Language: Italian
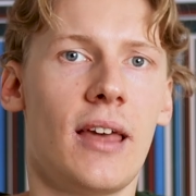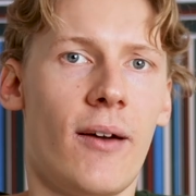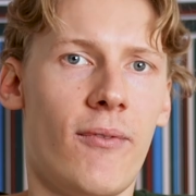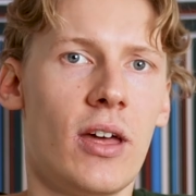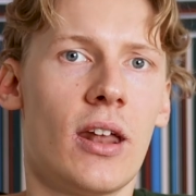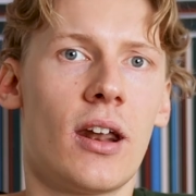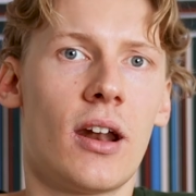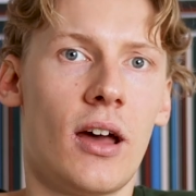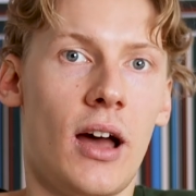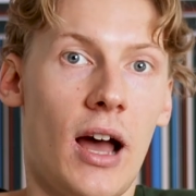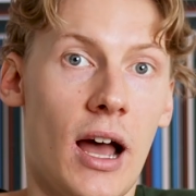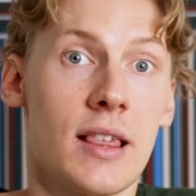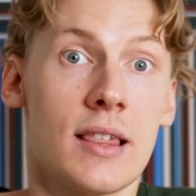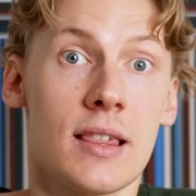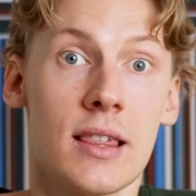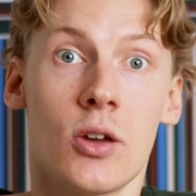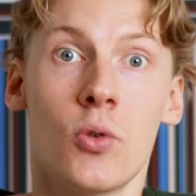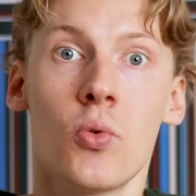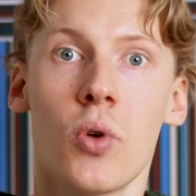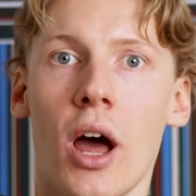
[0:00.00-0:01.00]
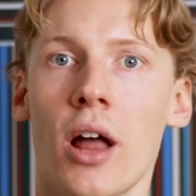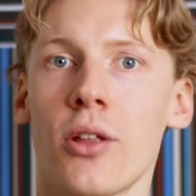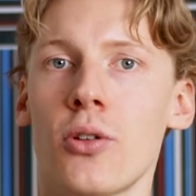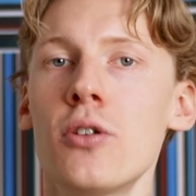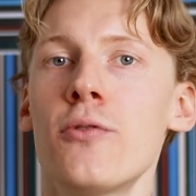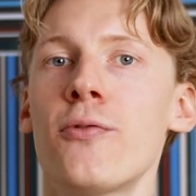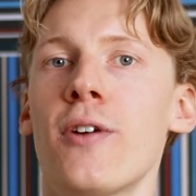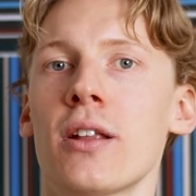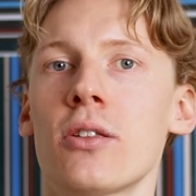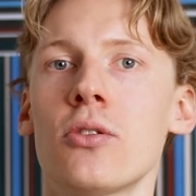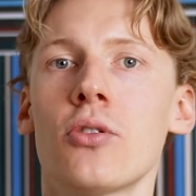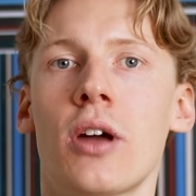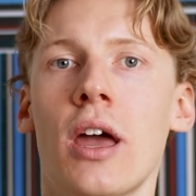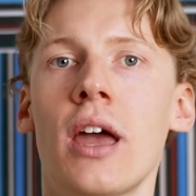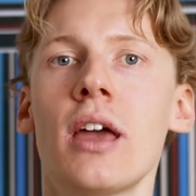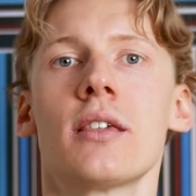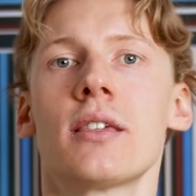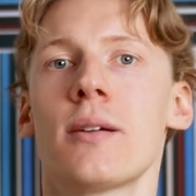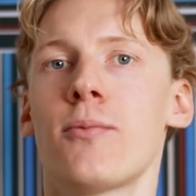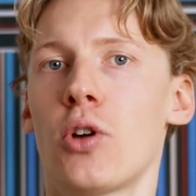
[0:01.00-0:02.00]
di aver assicurato il fatto
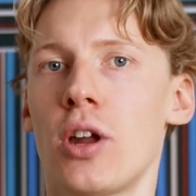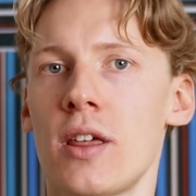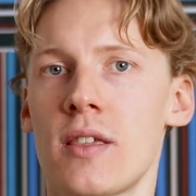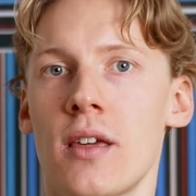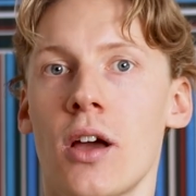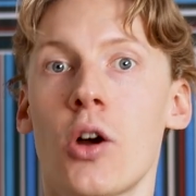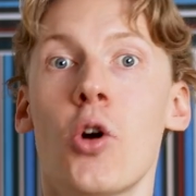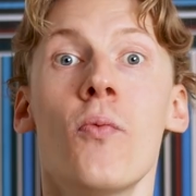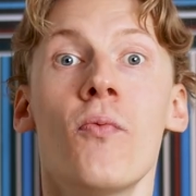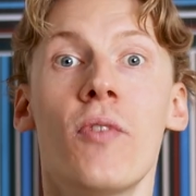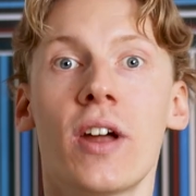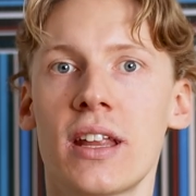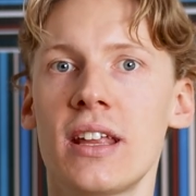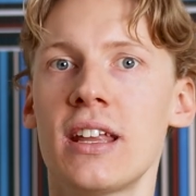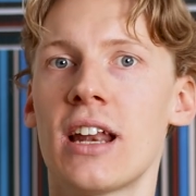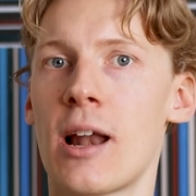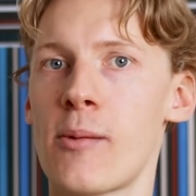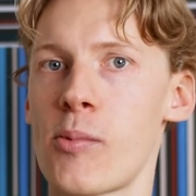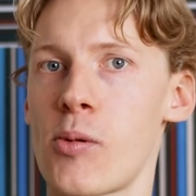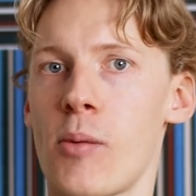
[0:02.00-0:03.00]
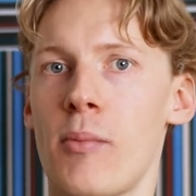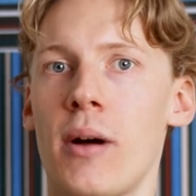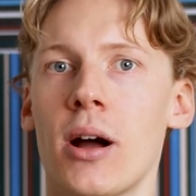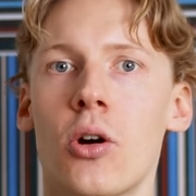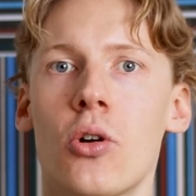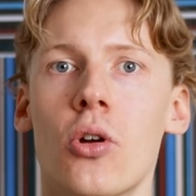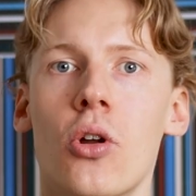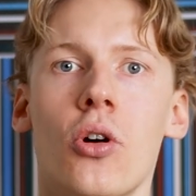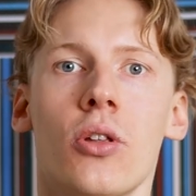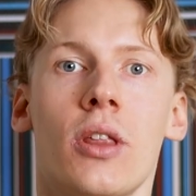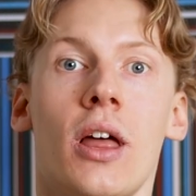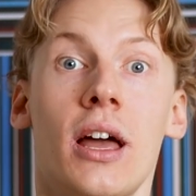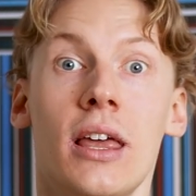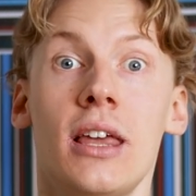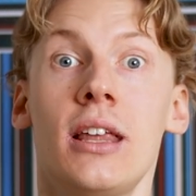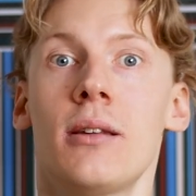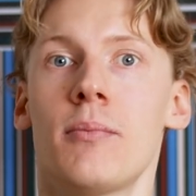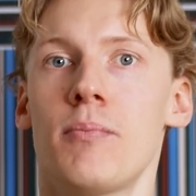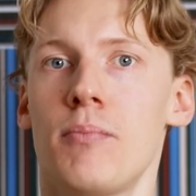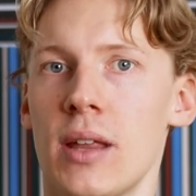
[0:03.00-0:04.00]
che se volesse convertire la propria banconota
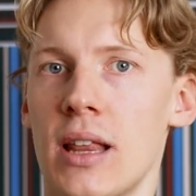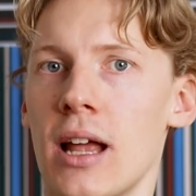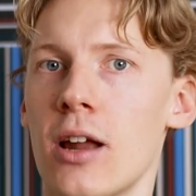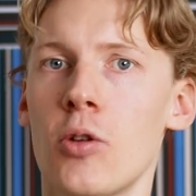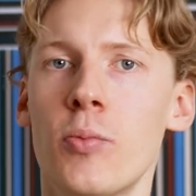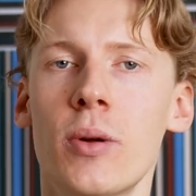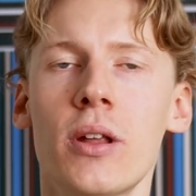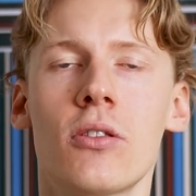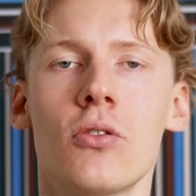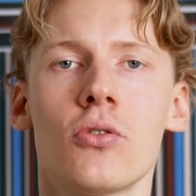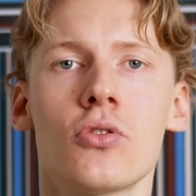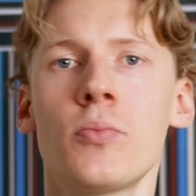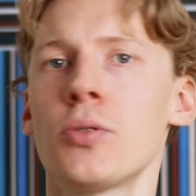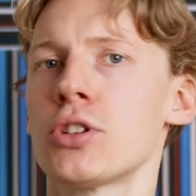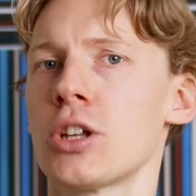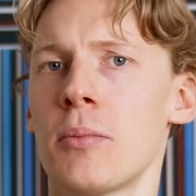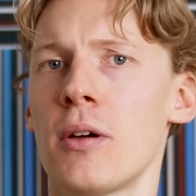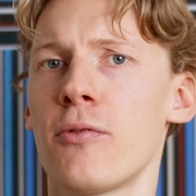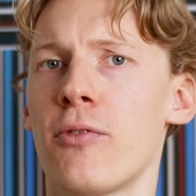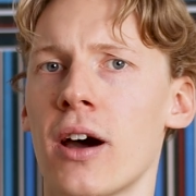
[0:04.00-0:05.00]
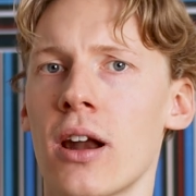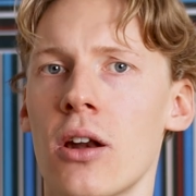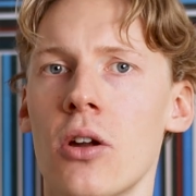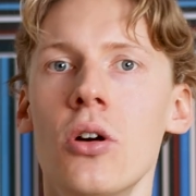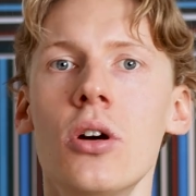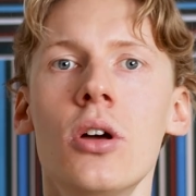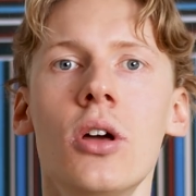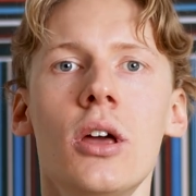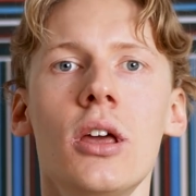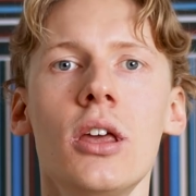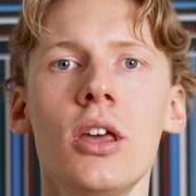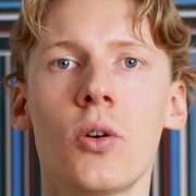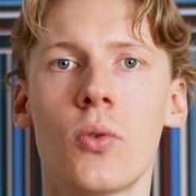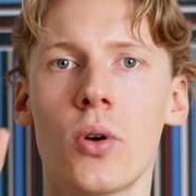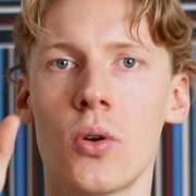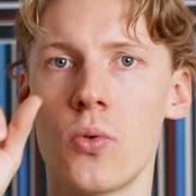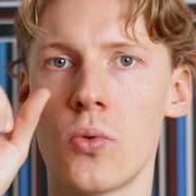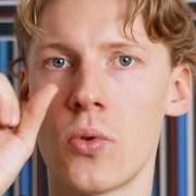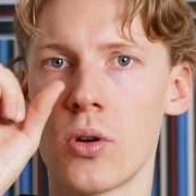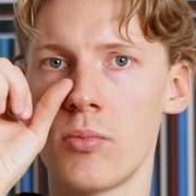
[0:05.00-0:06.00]
in metallo prezioso potrebbe farlo in
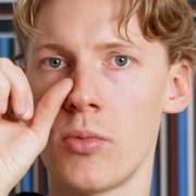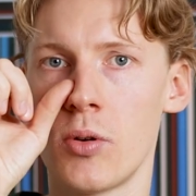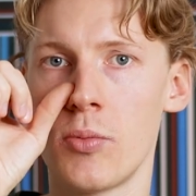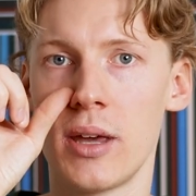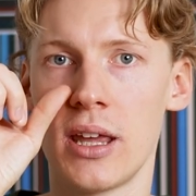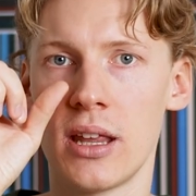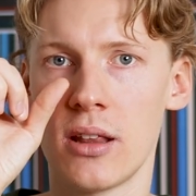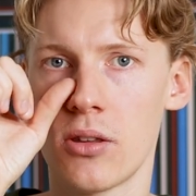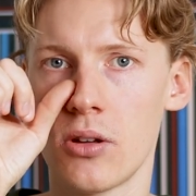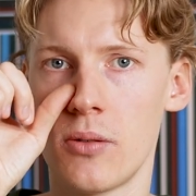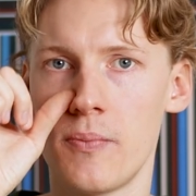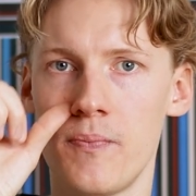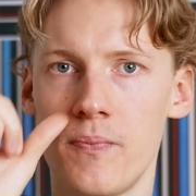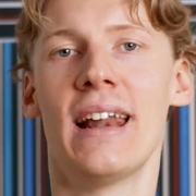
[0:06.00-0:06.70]
qualunque momento.